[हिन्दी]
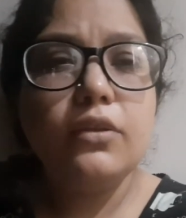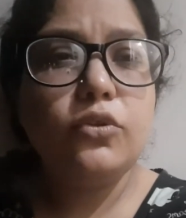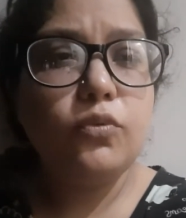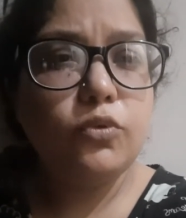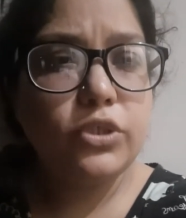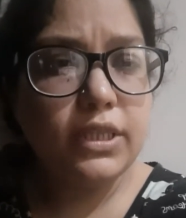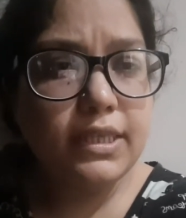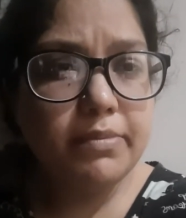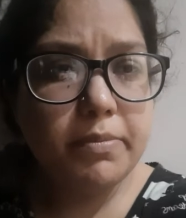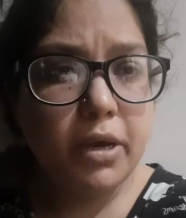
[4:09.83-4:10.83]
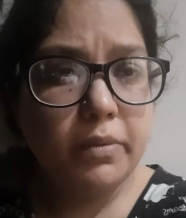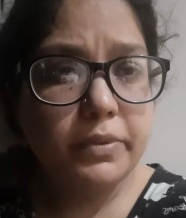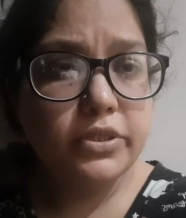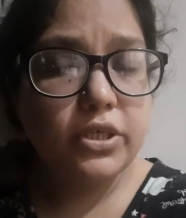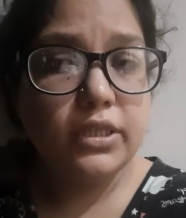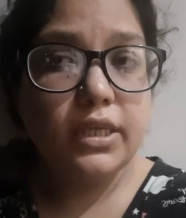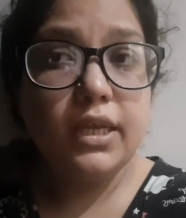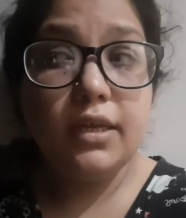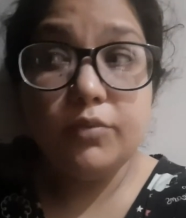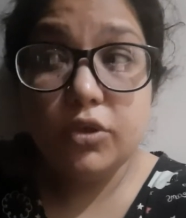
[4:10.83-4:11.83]
तो वो जल्दी बीमार पड़ जाते हैं
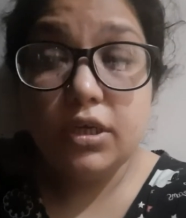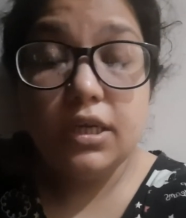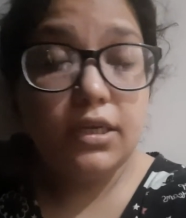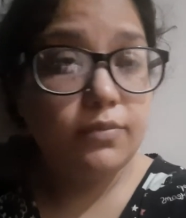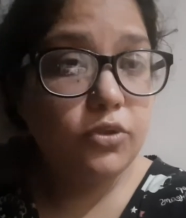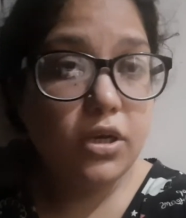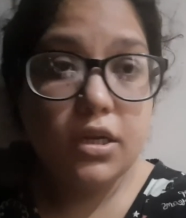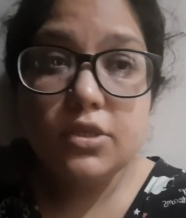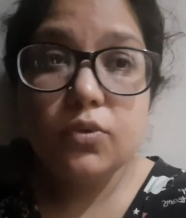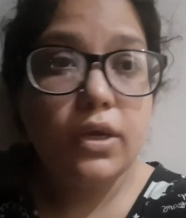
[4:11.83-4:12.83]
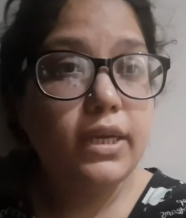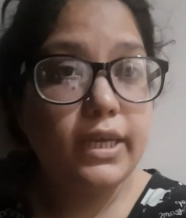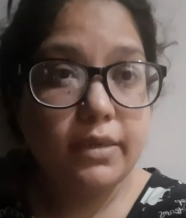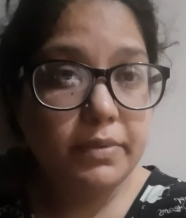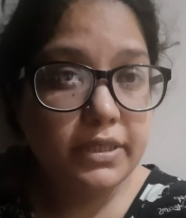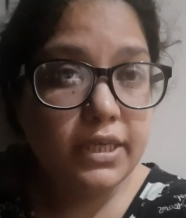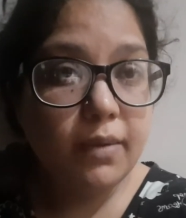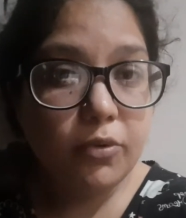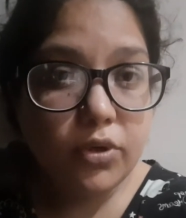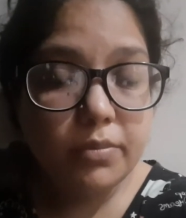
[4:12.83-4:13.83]
अल्हम्दुलिल्लाह अल्हम्दुलिल्लाह सोहा नहीं पड़ती
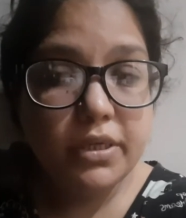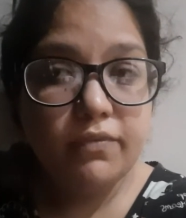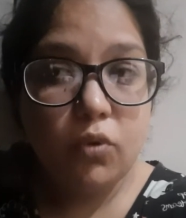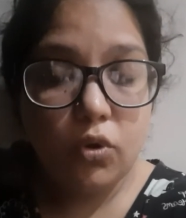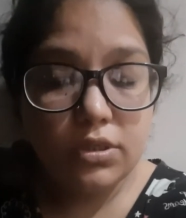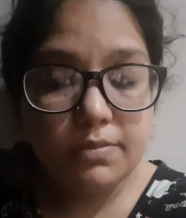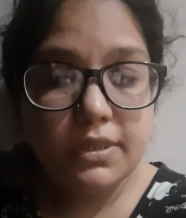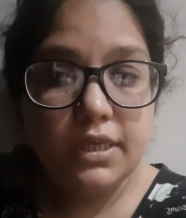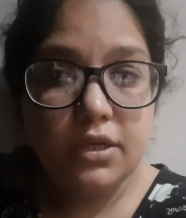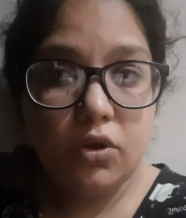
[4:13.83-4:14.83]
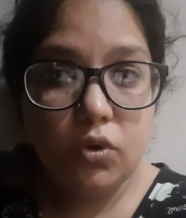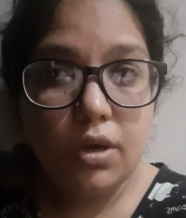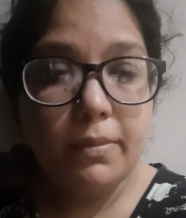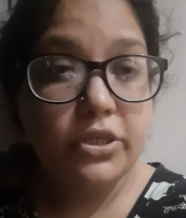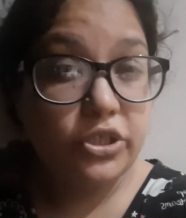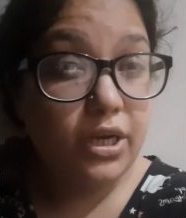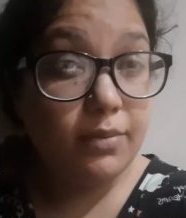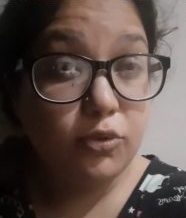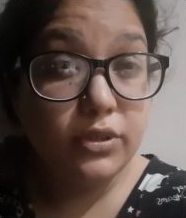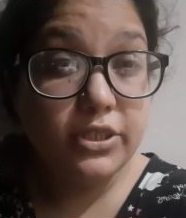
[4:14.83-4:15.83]
आप लोगों ने मेरे ब्लॉग्स में देखा होगा माशाल्लाह
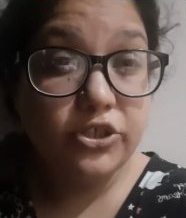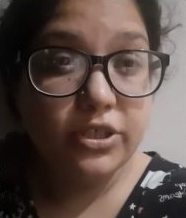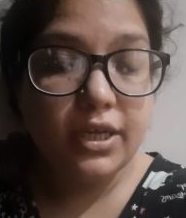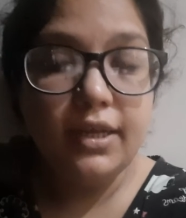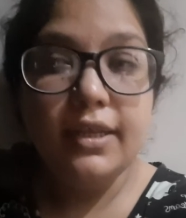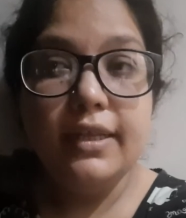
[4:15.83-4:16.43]
बोल दीजिएगा